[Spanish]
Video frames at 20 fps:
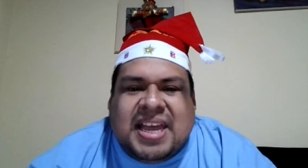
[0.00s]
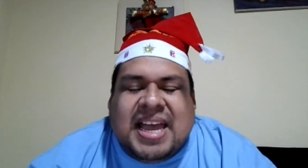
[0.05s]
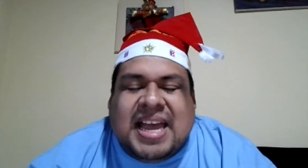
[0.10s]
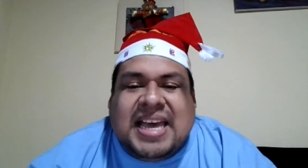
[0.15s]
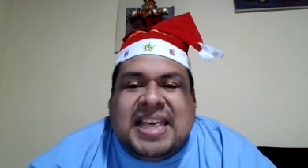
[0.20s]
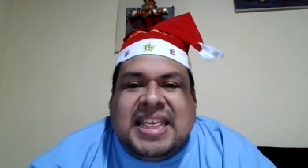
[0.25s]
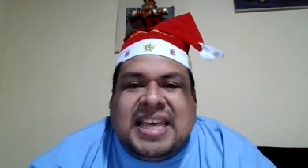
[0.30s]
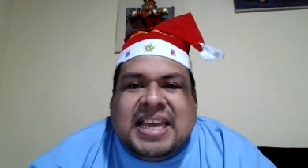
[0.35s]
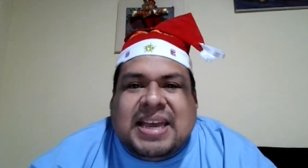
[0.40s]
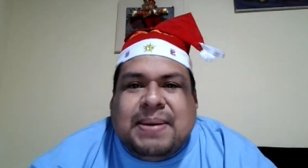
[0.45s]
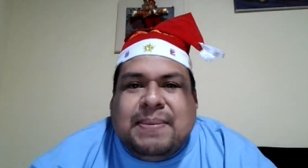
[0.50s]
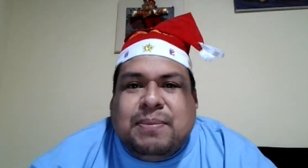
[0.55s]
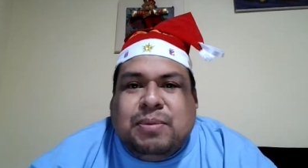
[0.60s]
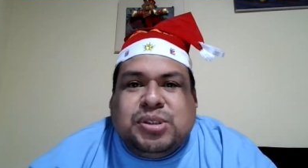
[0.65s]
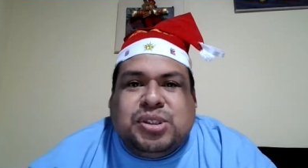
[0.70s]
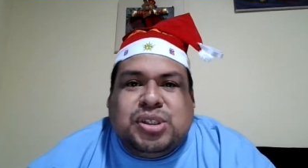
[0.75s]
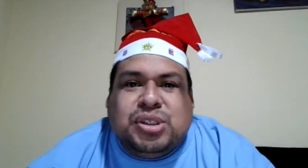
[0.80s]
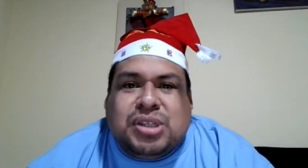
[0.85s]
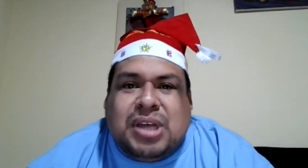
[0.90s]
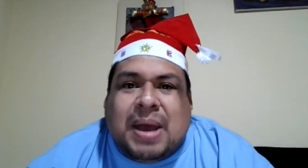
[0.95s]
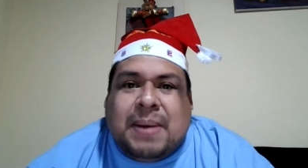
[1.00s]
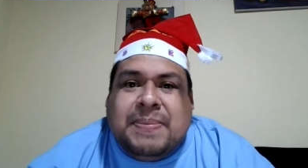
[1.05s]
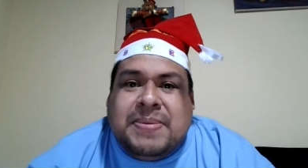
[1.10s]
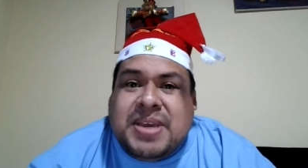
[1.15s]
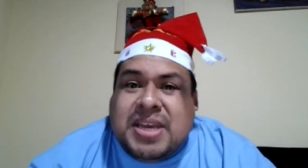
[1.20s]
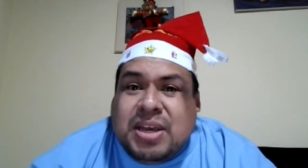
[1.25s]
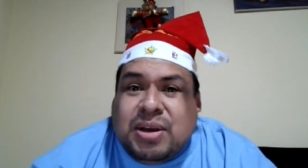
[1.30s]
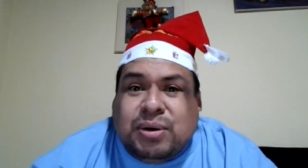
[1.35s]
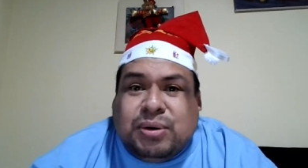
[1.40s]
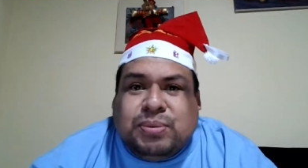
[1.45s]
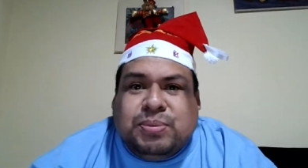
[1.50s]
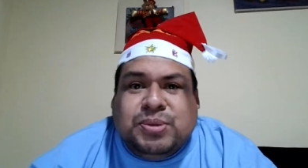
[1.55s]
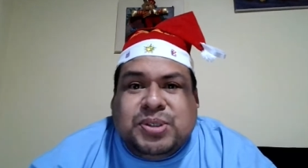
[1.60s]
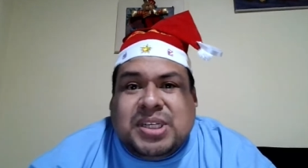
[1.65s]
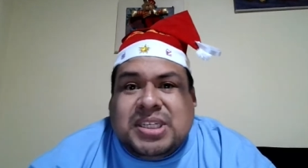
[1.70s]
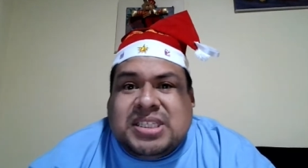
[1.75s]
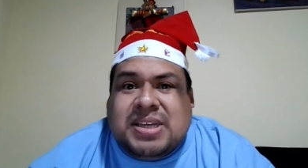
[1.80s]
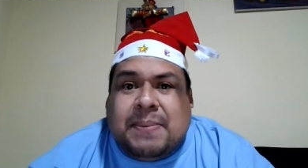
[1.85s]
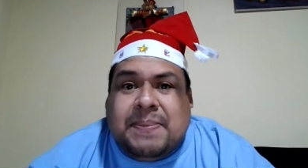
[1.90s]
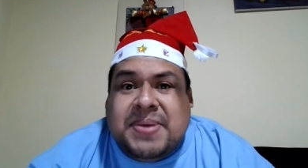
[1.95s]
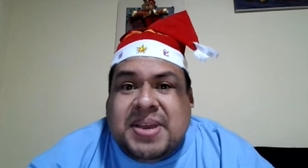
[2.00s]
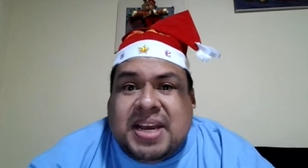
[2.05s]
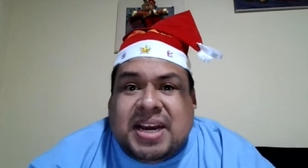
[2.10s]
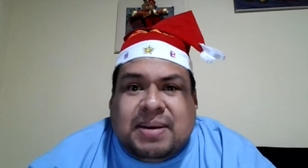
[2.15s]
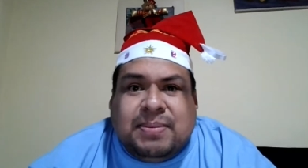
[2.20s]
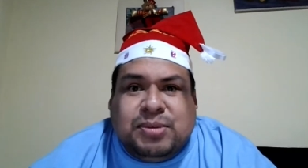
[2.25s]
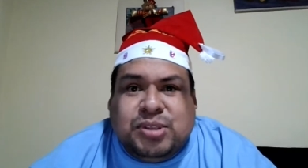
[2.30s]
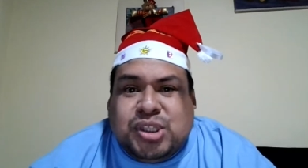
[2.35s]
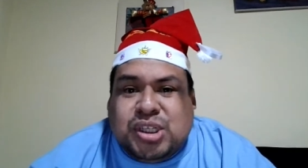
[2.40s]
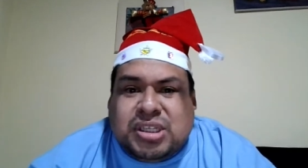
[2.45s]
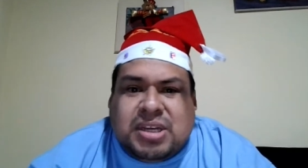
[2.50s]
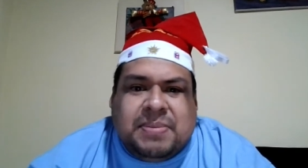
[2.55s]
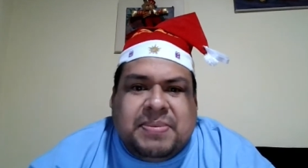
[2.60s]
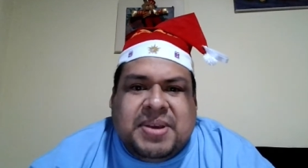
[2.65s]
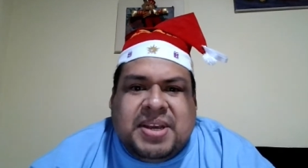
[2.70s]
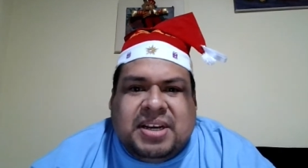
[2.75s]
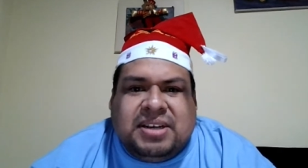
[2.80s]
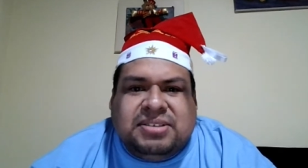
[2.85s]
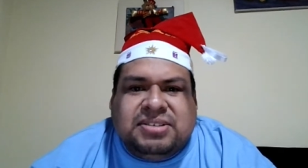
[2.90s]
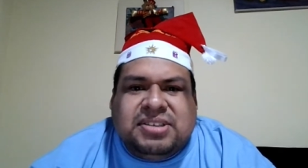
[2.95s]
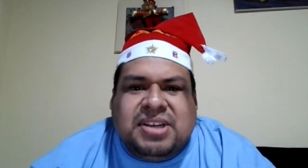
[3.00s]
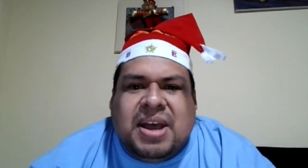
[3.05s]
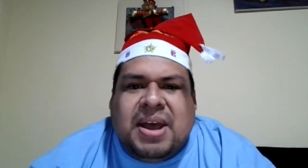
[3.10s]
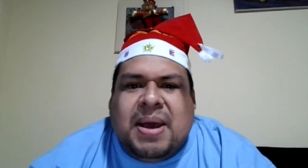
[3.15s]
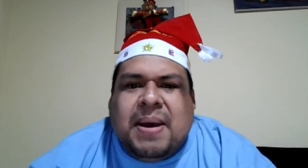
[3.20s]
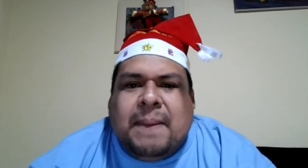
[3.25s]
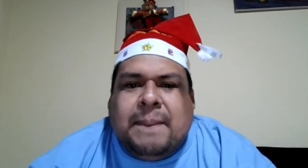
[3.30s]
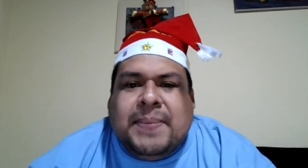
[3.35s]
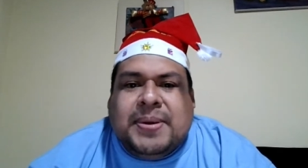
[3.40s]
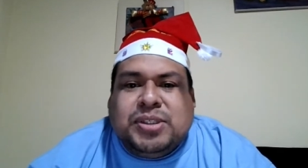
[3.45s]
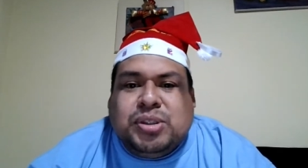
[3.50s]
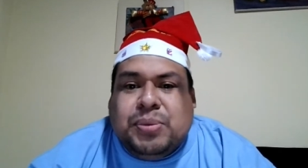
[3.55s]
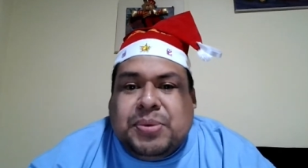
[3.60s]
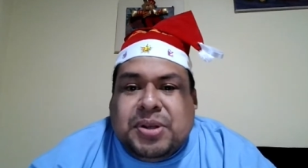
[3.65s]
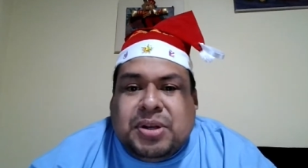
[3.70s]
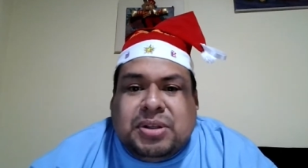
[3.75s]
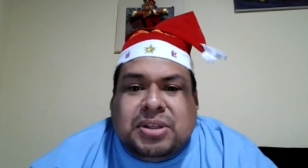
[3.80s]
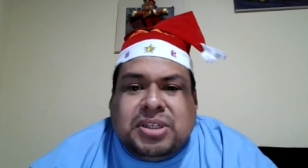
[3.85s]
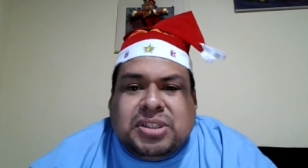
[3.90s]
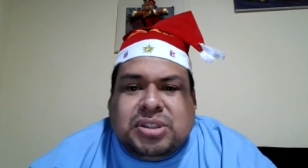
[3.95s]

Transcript: es de que muchos amigos, muchas amigas, muchos amigos me estuvieron